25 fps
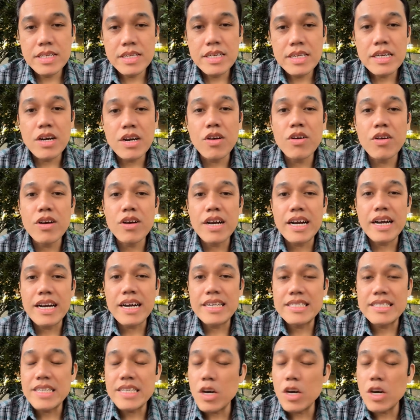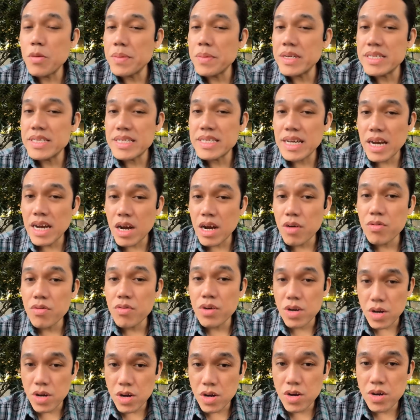Kalau kakak jawab insya
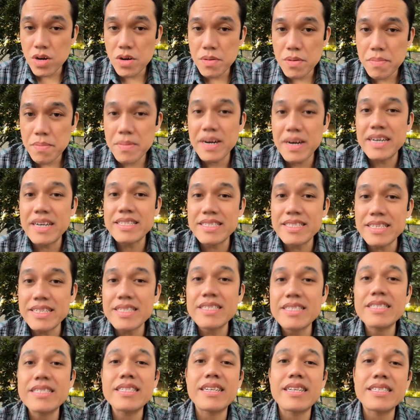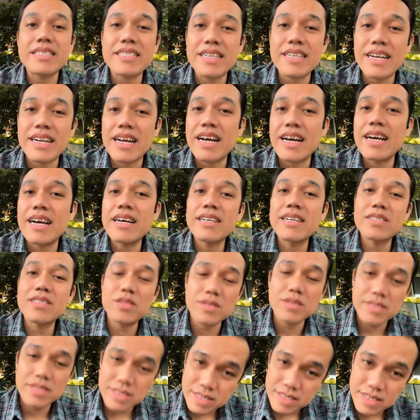Allah, berarti terserah
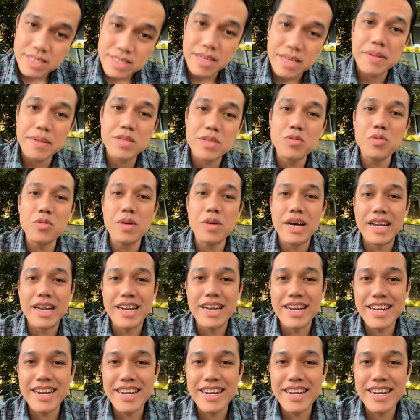sama Tuhan.